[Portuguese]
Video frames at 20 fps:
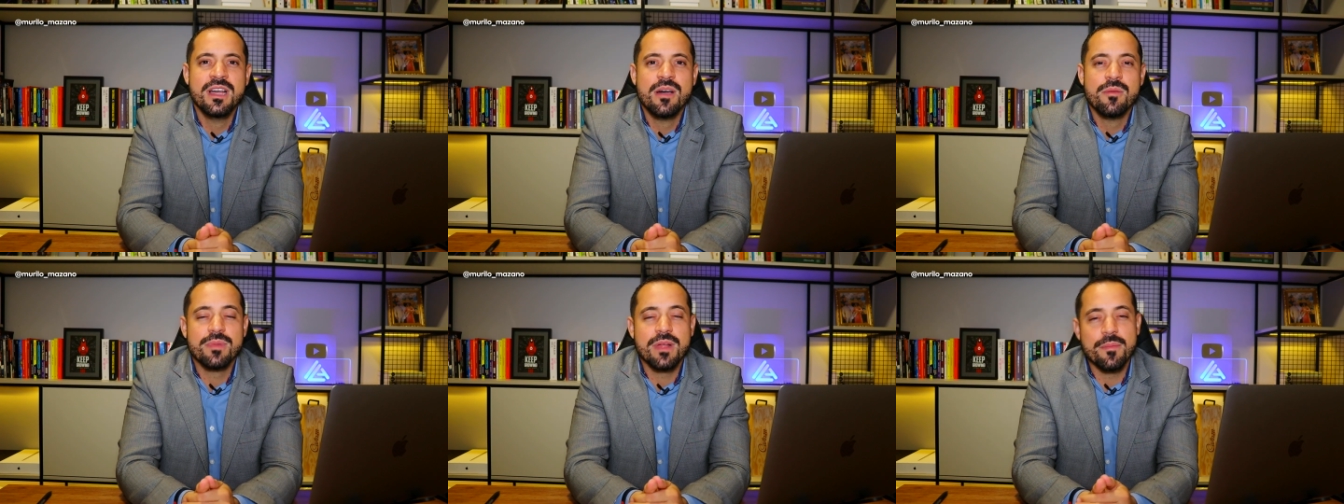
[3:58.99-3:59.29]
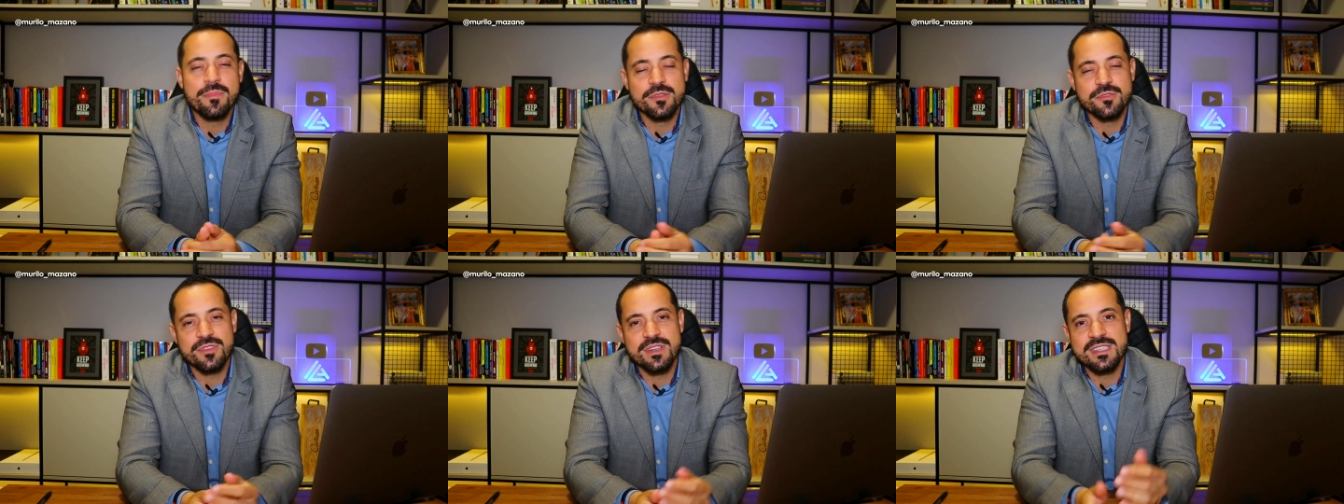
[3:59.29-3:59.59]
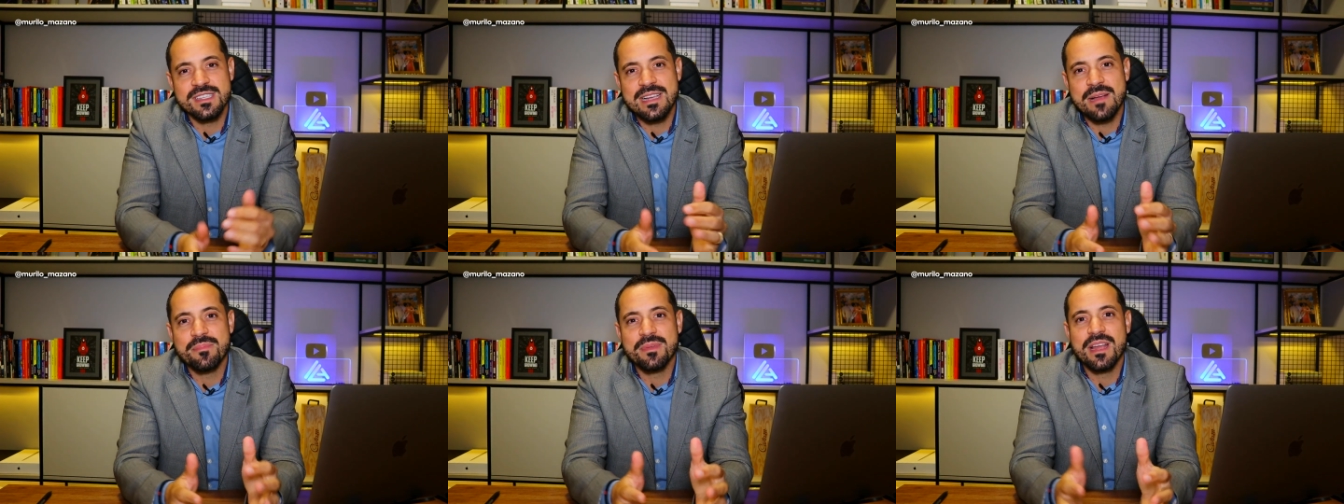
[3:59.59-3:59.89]
porque a pessoa
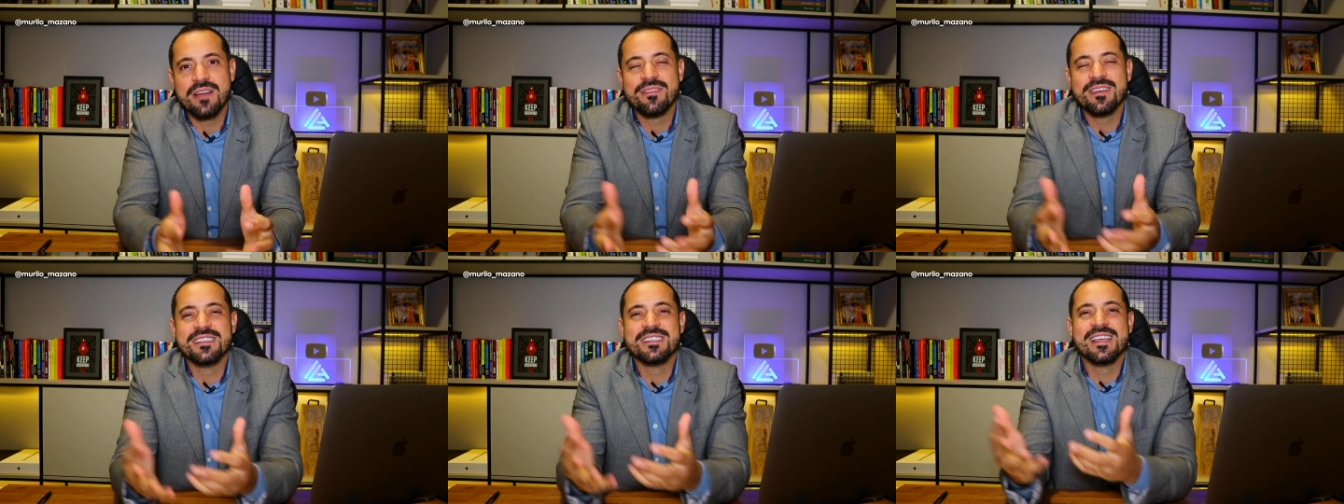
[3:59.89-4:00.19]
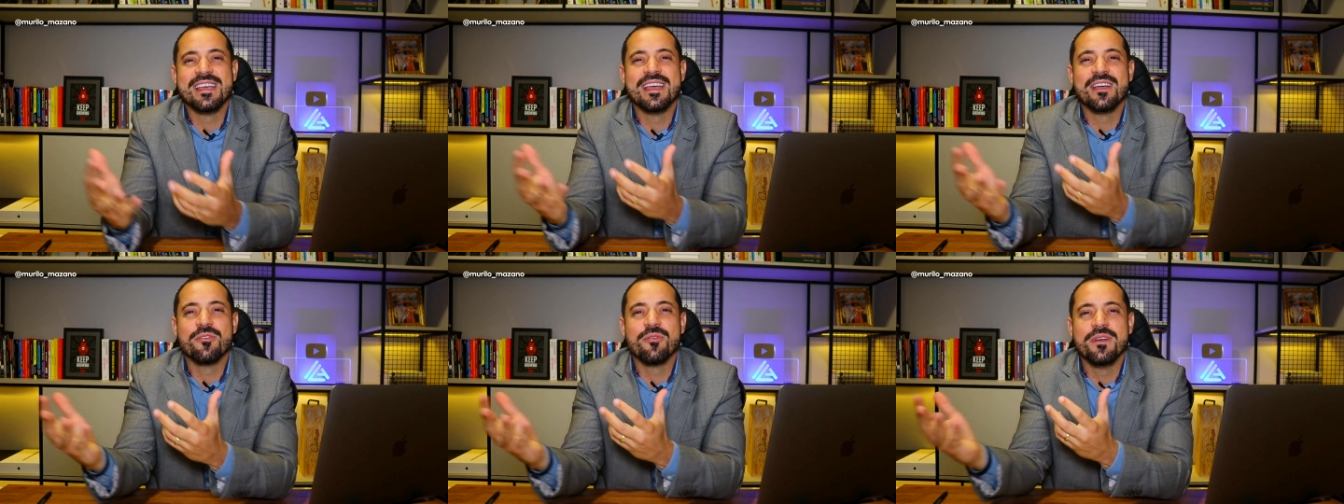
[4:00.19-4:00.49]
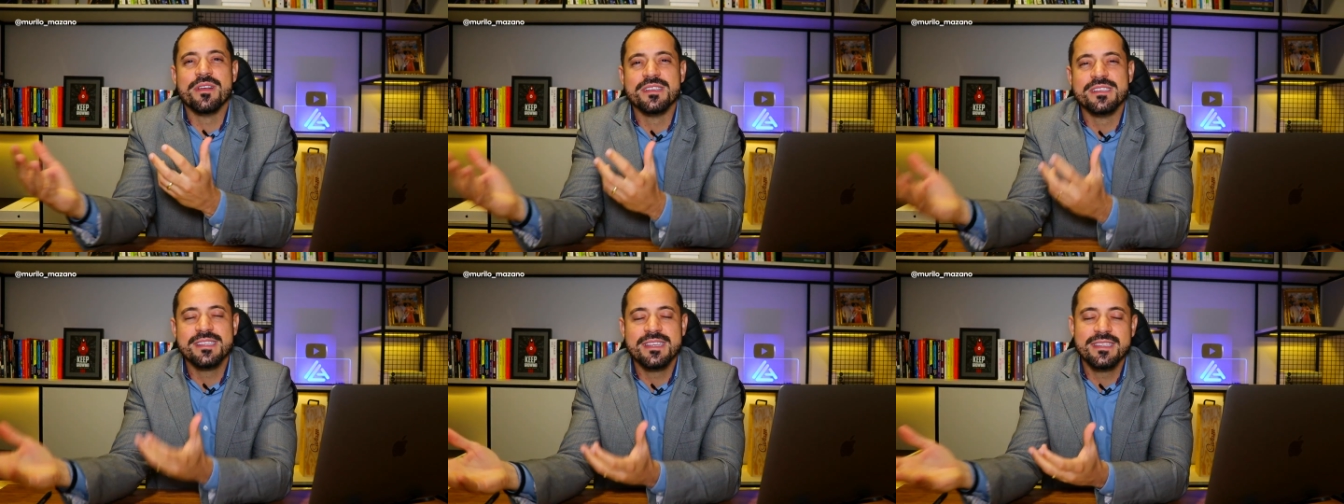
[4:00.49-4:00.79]
sabe que ela vai ser
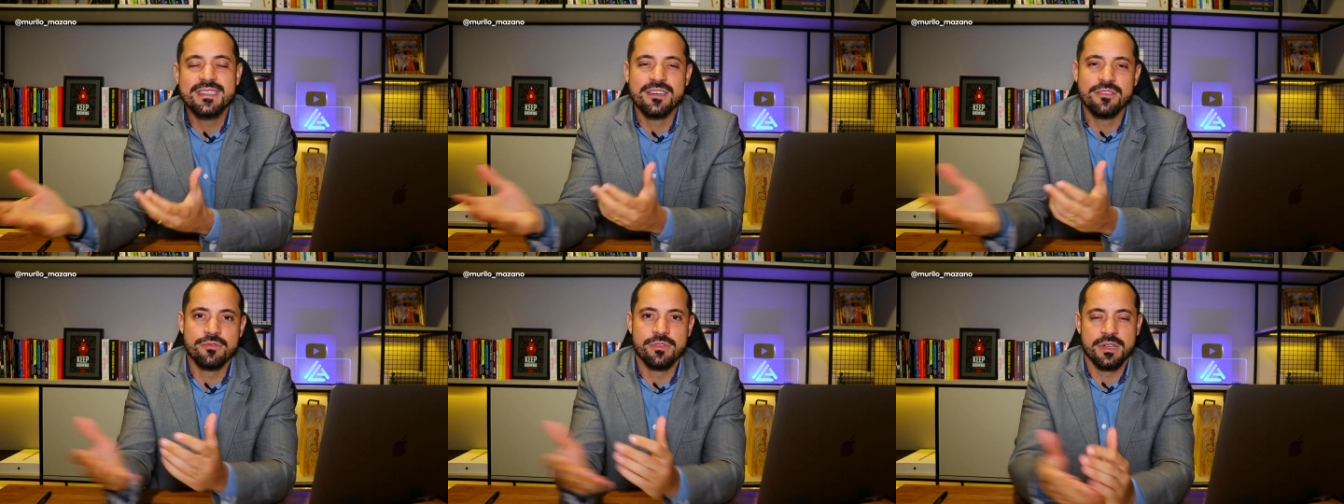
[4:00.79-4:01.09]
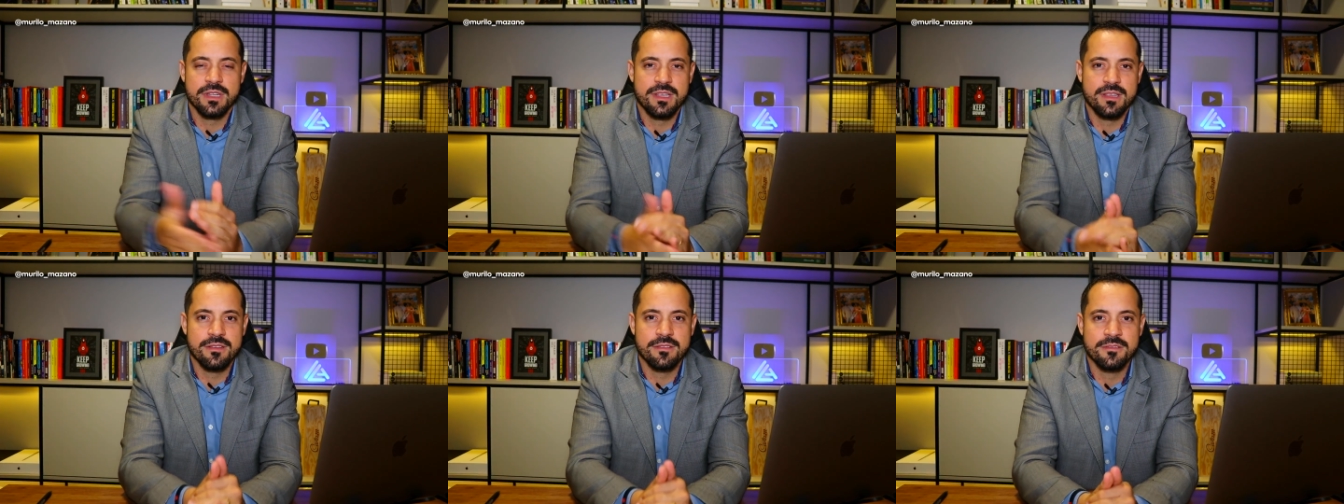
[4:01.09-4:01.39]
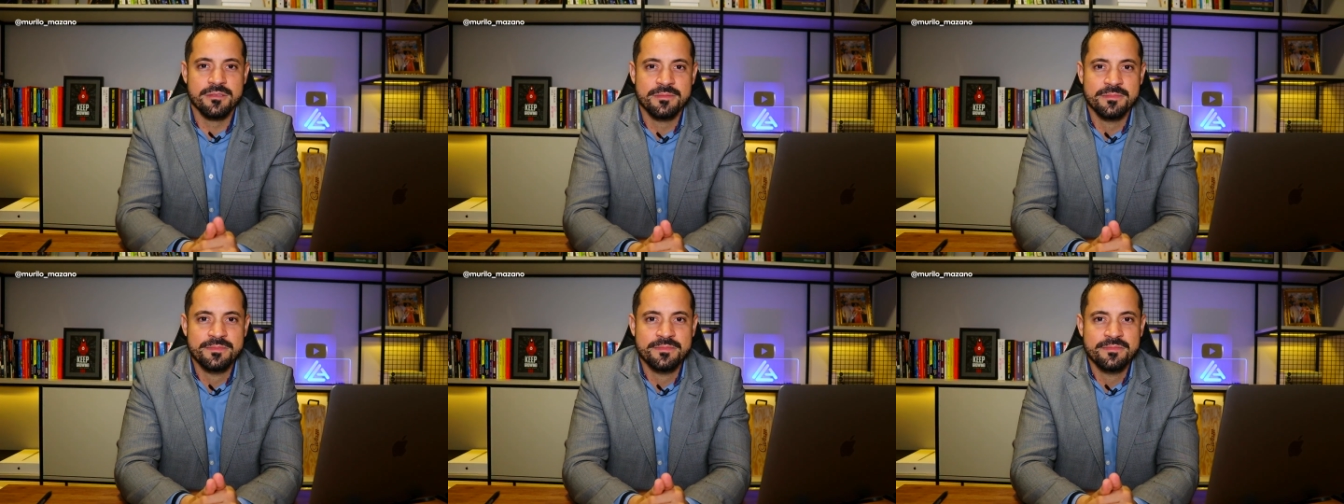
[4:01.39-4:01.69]
reconhecida com aquilo.